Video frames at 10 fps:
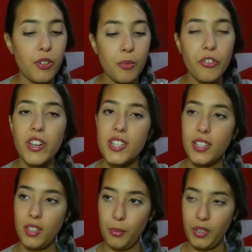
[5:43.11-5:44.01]
Vamos ver se aqui
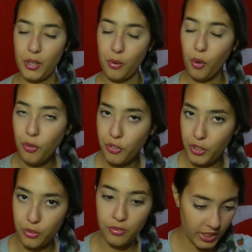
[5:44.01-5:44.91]
também tem um
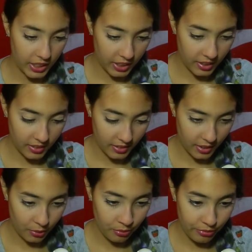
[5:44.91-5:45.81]
ovinho. E
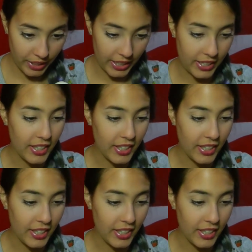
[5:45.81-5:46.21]
não tem.